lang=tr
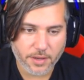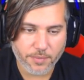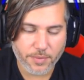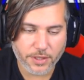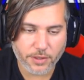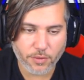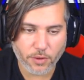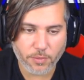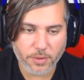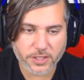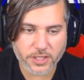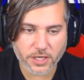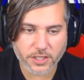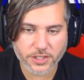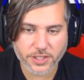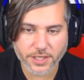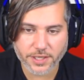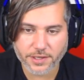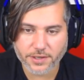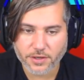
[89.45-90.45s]
Medipol,
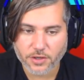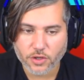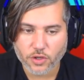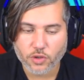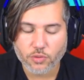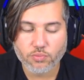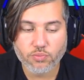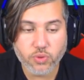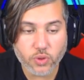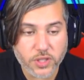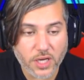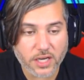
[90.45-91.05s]
Başakşehir bu